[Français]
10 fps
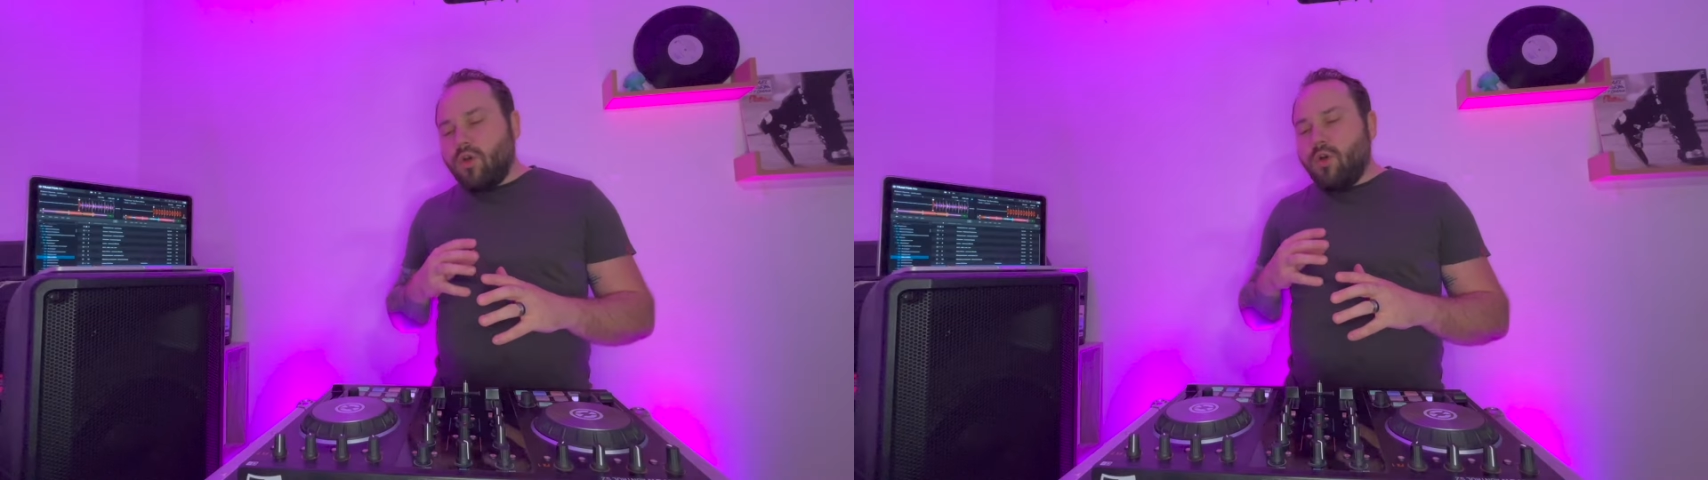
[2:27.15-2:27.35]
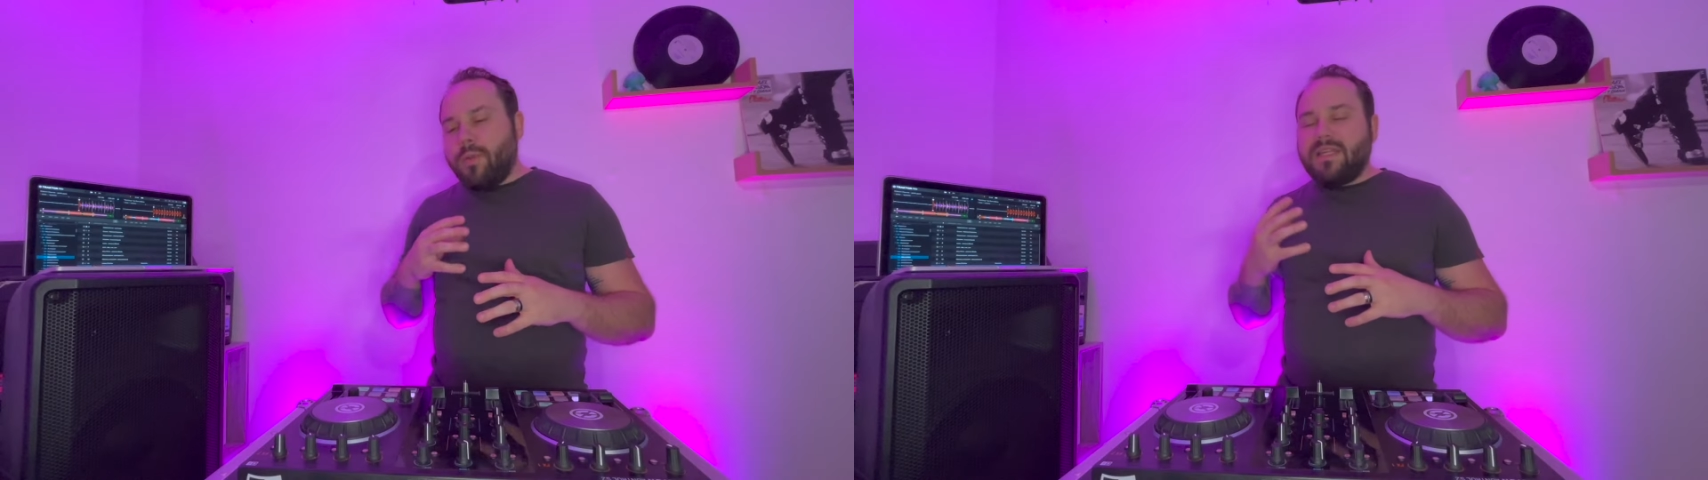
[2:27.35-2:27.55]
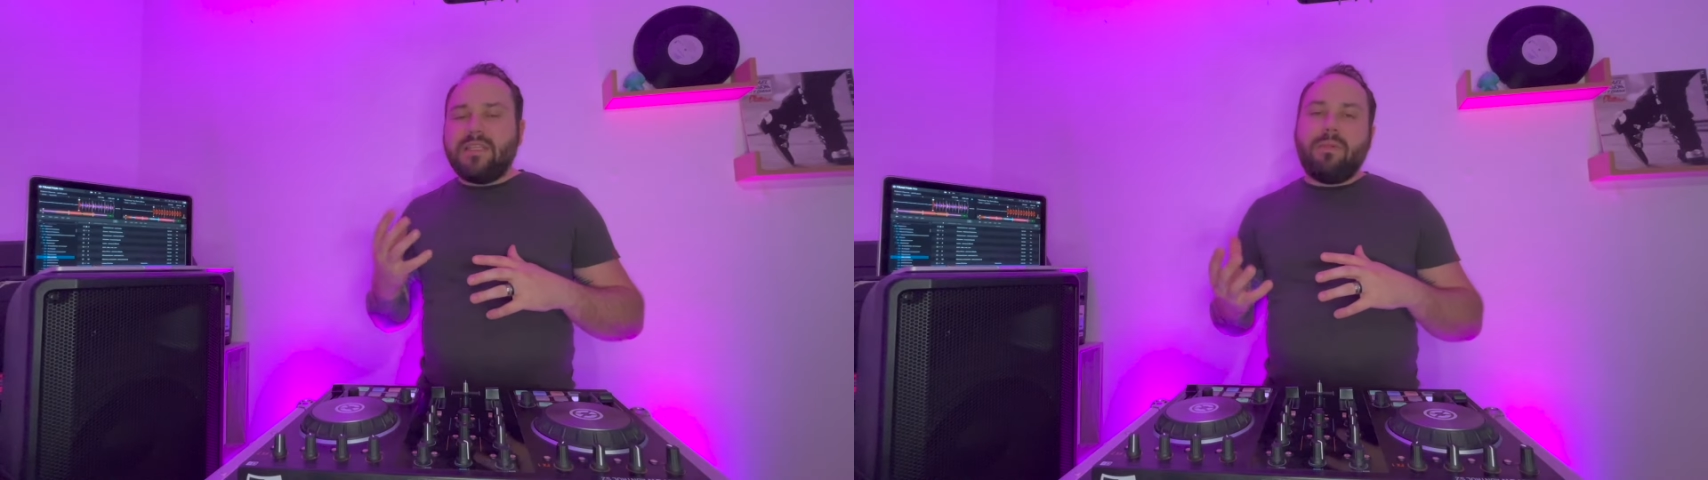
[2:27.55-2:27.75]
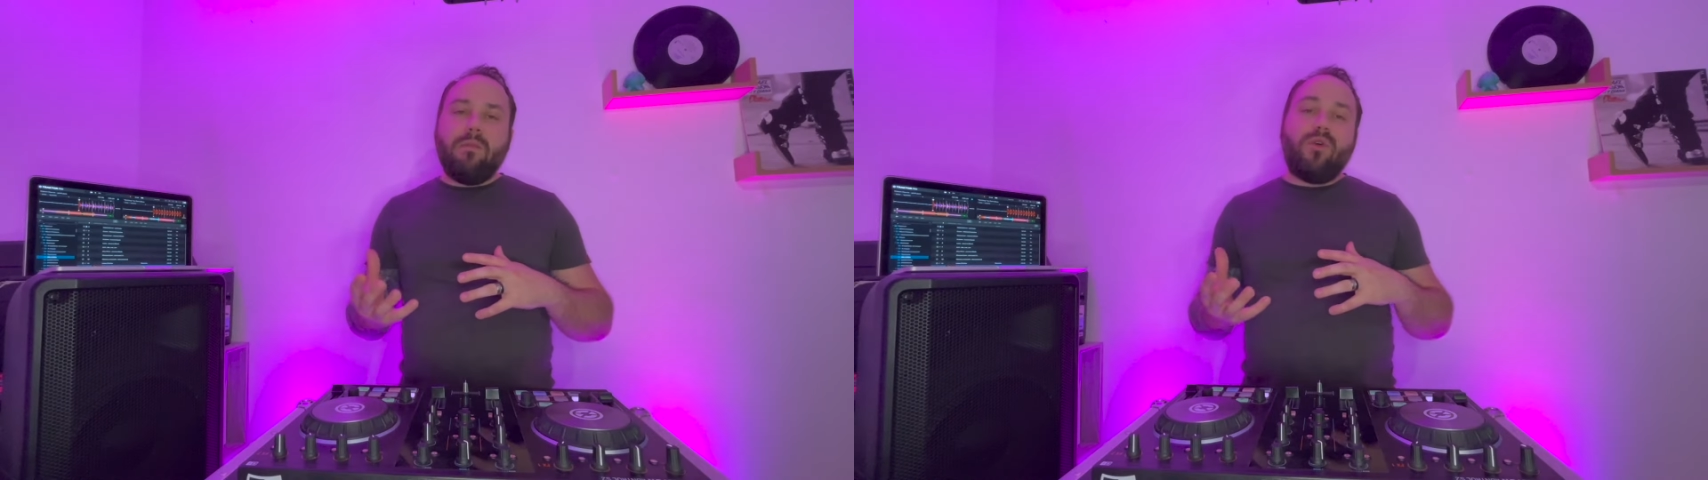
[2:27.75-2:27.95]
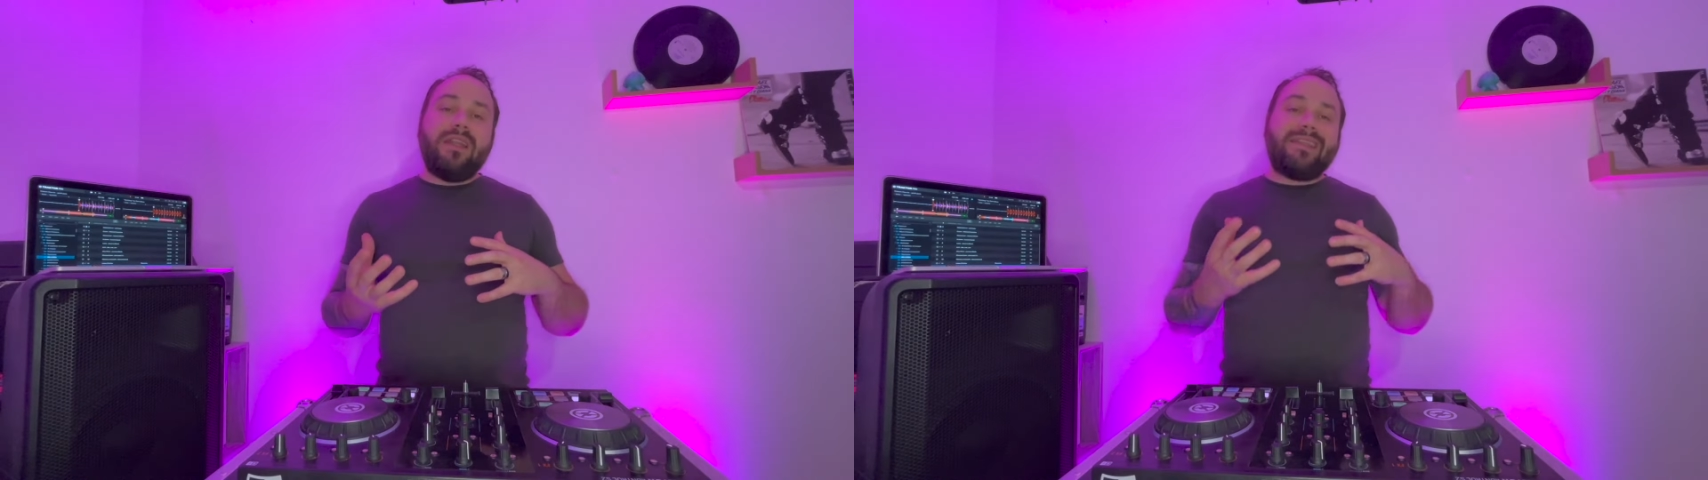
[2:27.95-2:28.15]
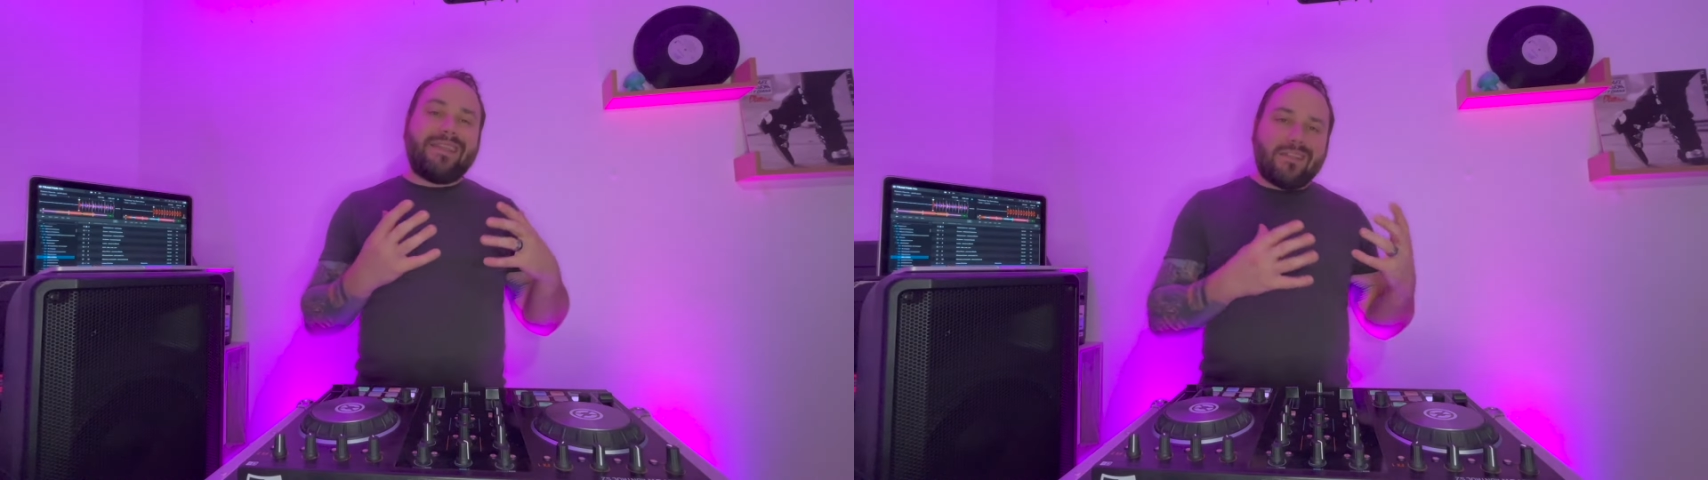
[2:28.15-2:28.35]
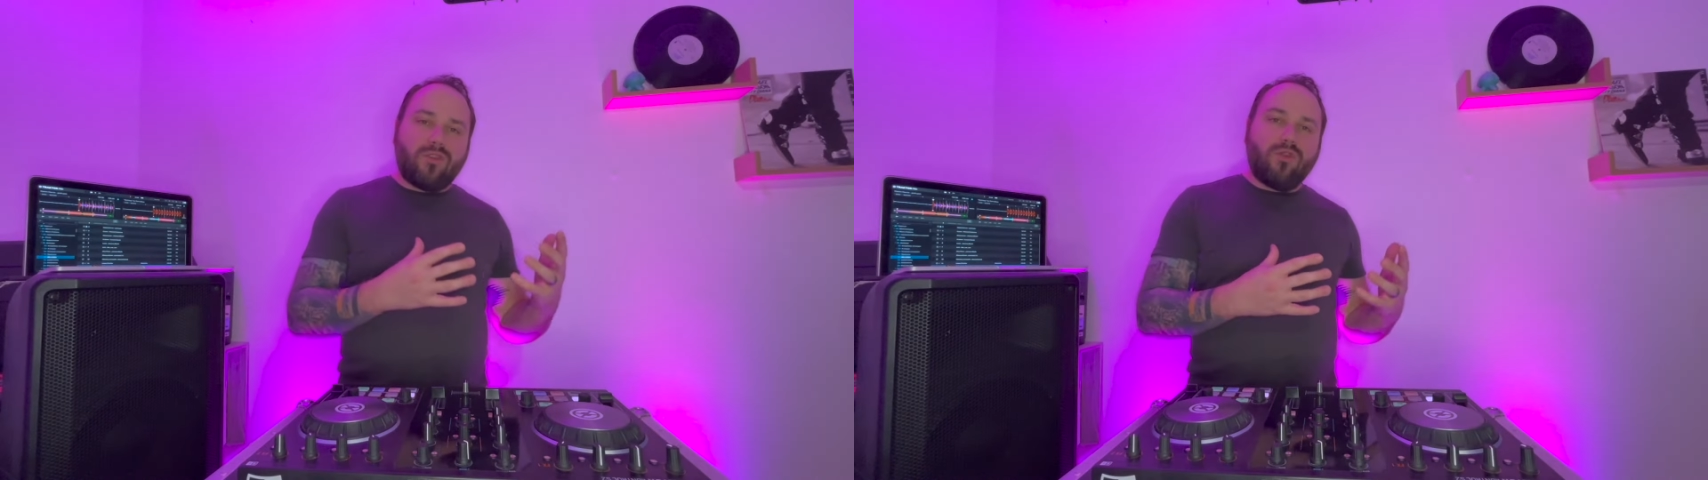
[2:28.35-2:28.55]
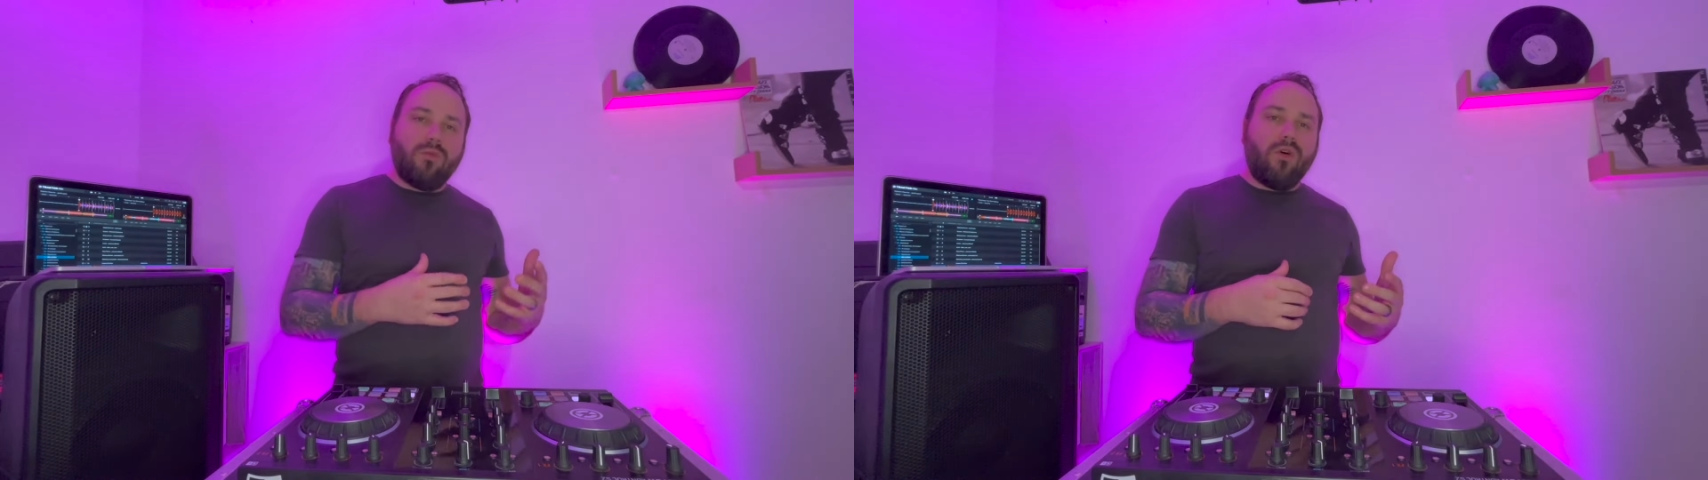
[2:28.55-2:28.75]
euh, principalement les
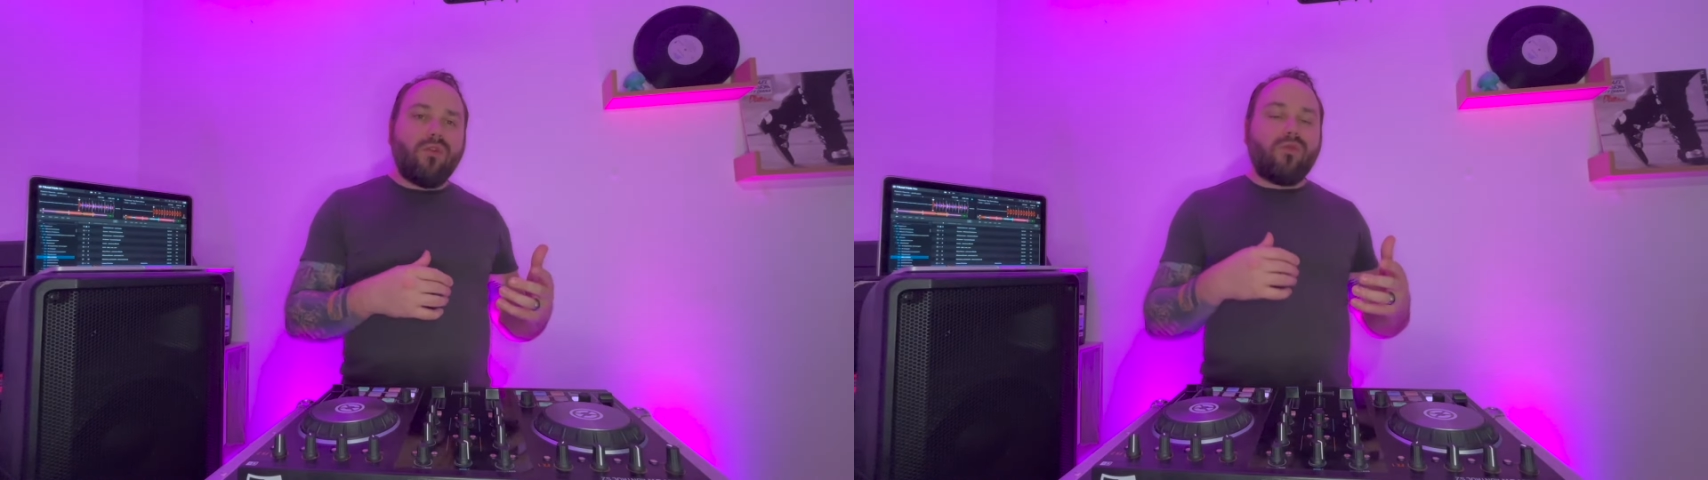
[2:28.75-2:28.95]
instruments,